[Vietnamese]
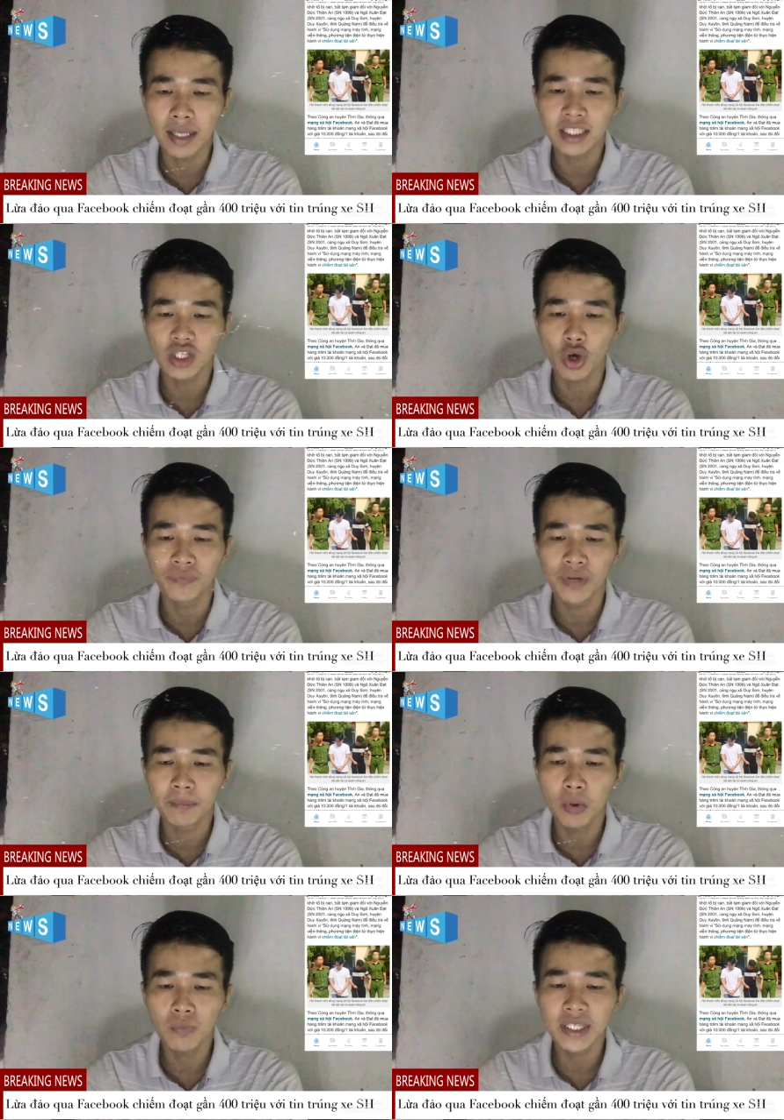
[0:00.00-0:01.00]
mạng xã hội
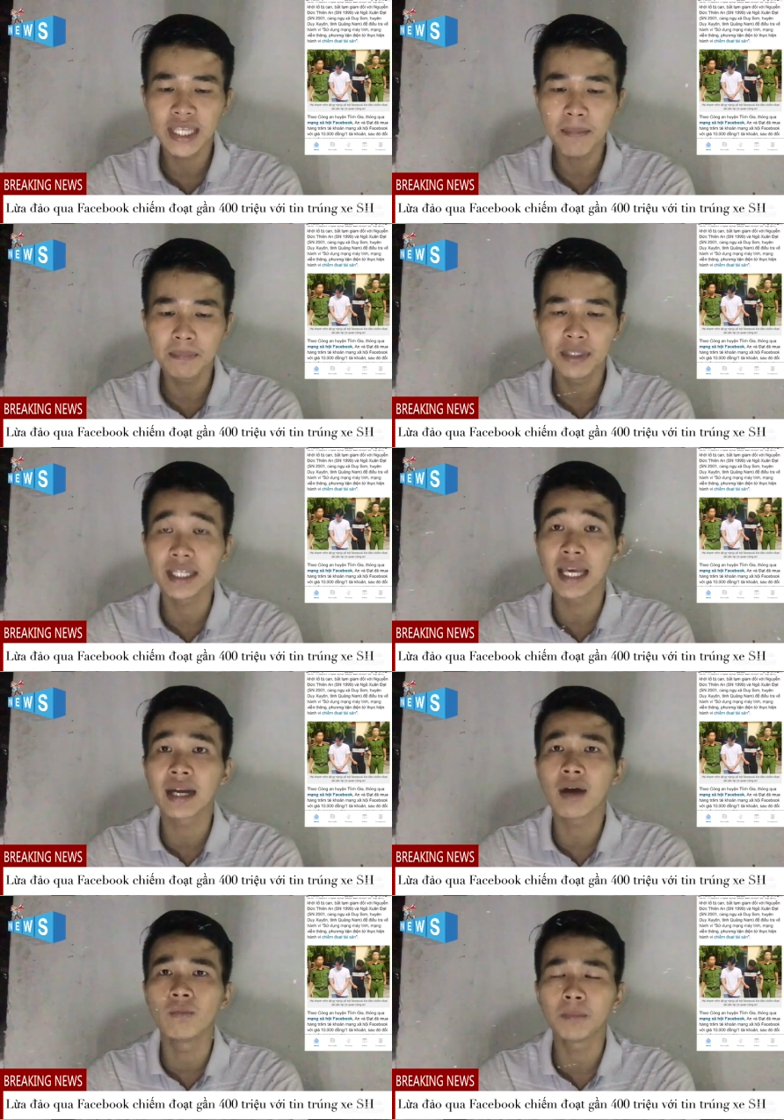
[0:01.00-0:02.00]
Facebook với giá 10.000
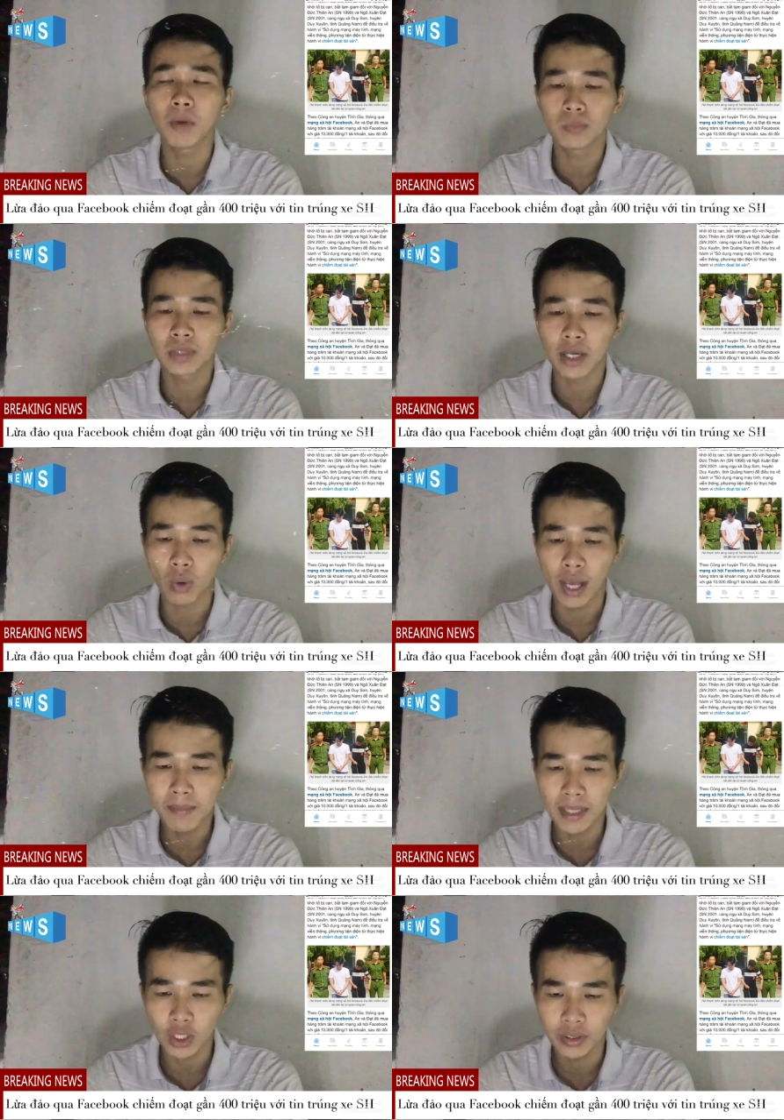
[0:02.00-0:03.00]
đồng tên một tài khoản
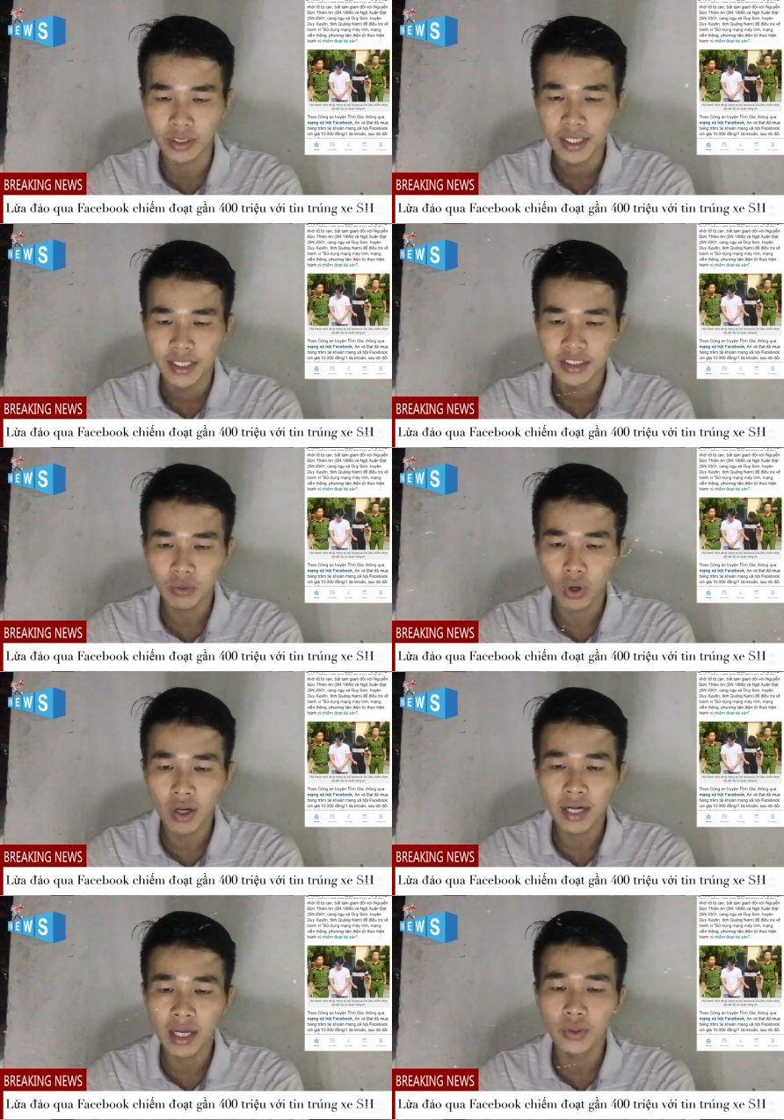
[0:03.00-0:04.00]
mà thôi. Sau
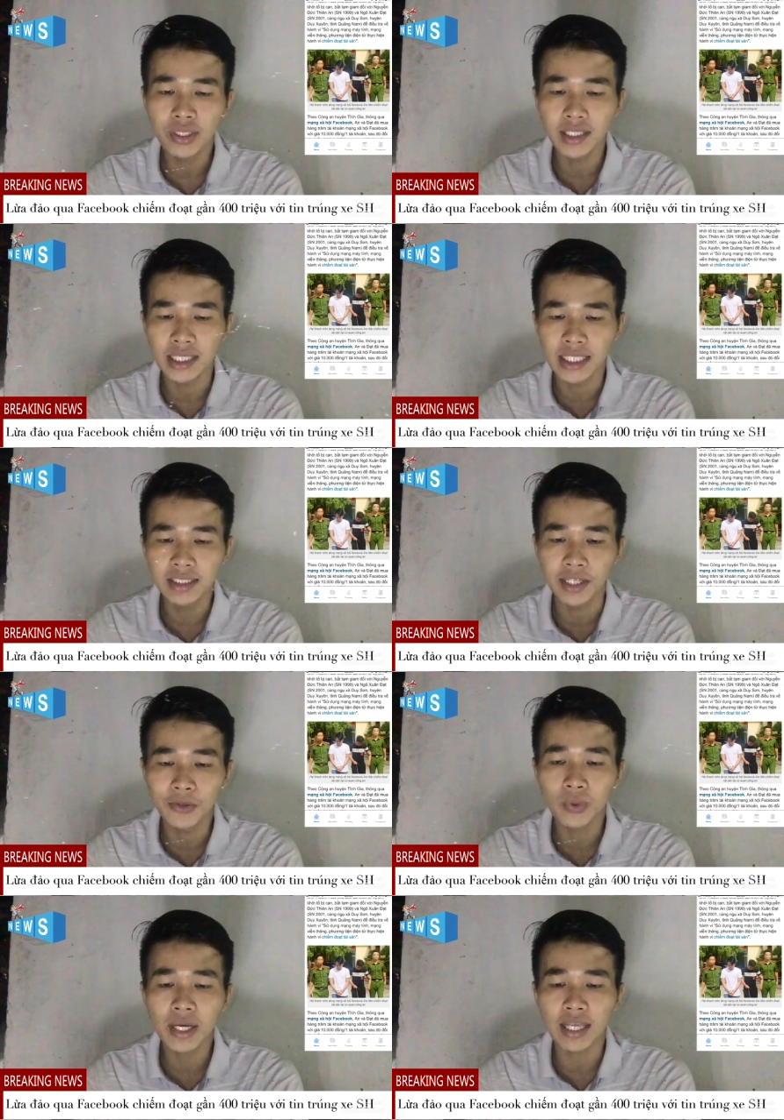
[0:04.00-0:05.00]
đó đã đổi tên hiển thị
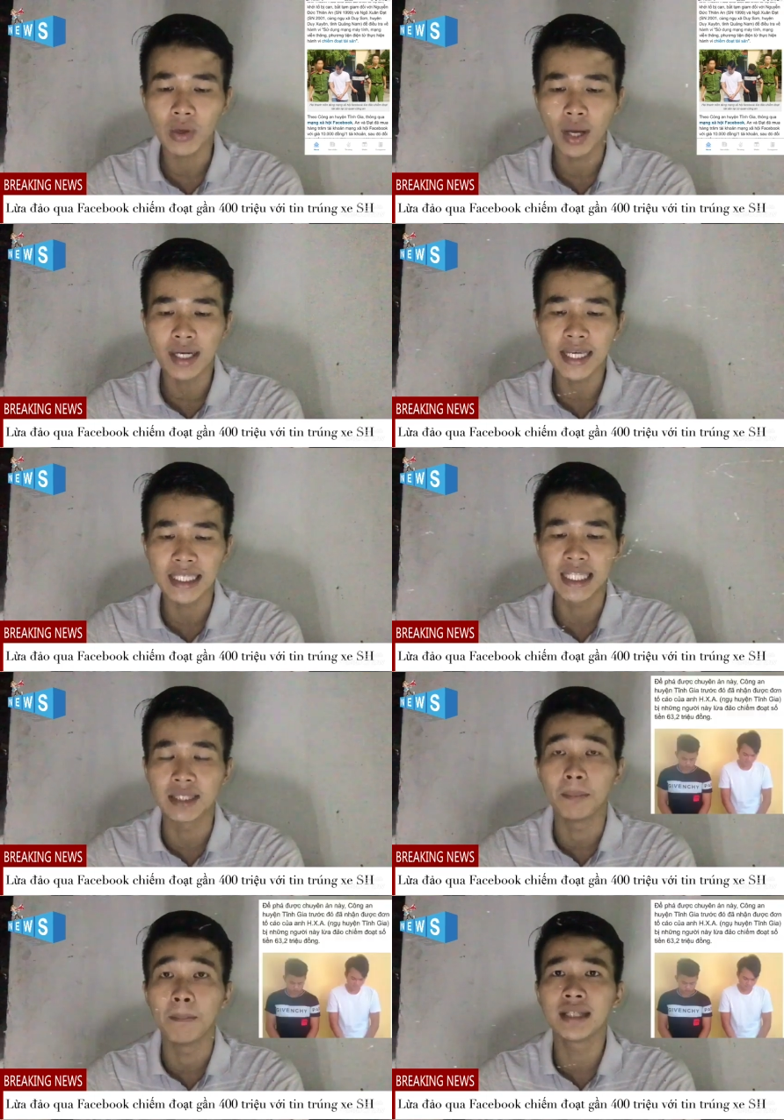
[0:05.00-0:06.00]
của các tài khoản này thành
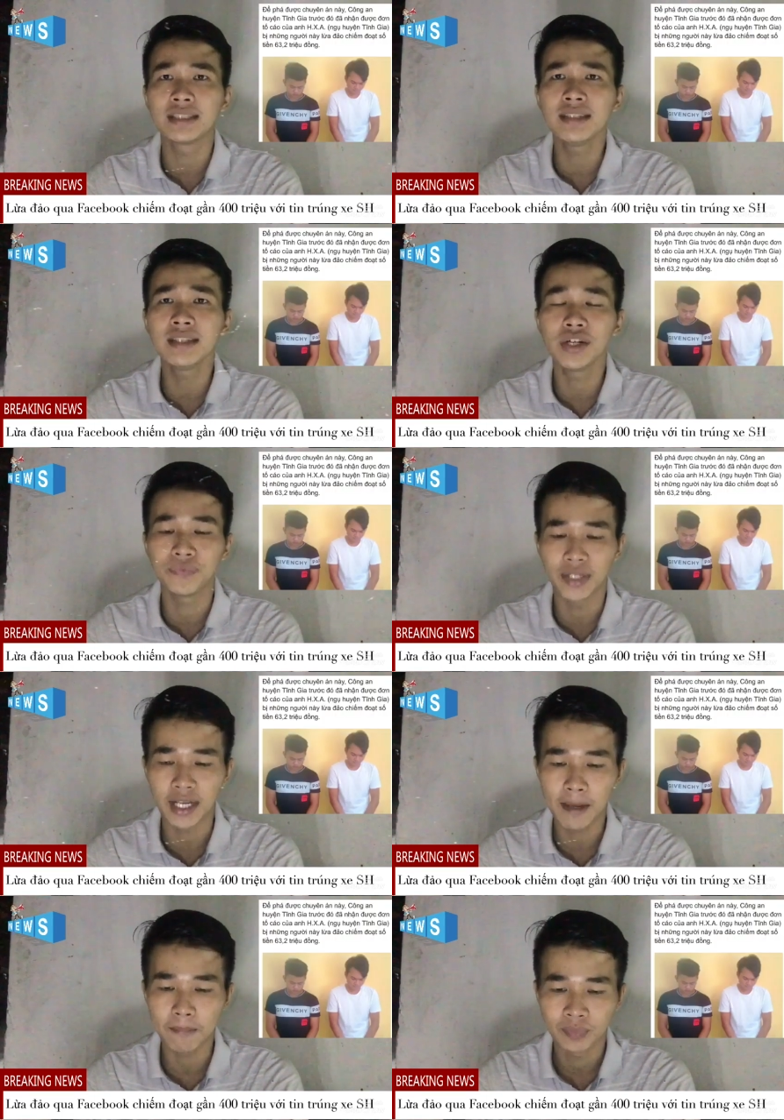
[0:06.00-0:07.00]
Messenger Việt
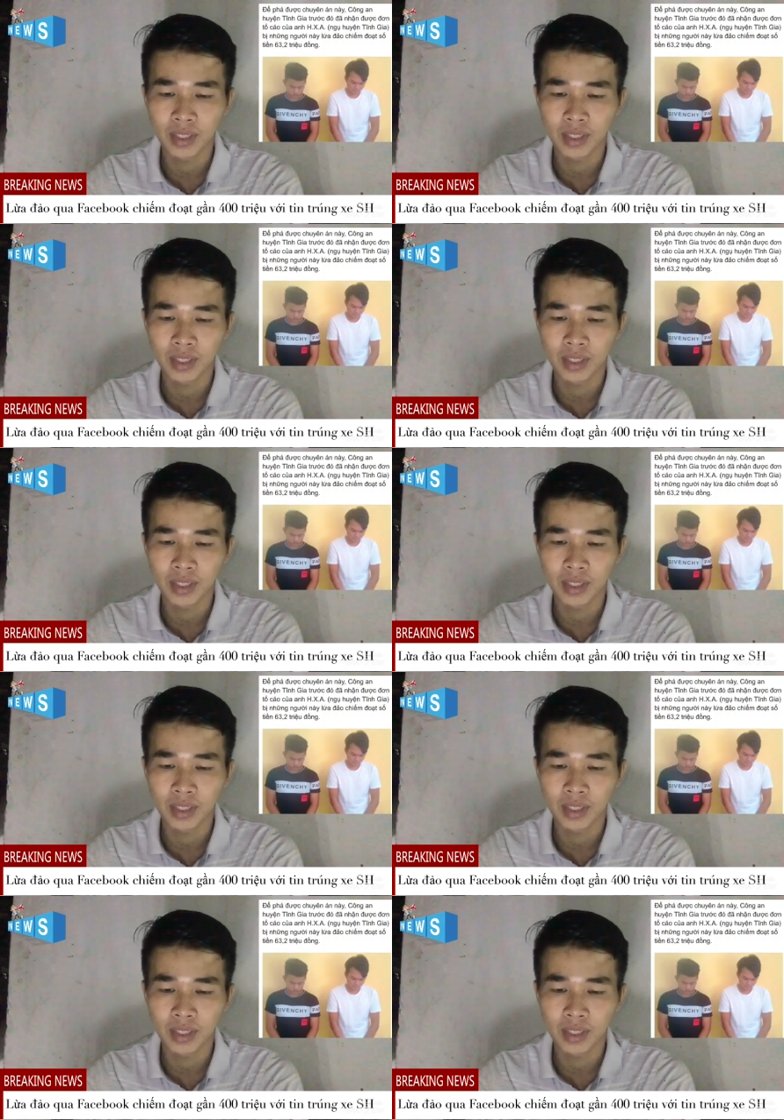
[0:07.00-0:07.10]
Nam.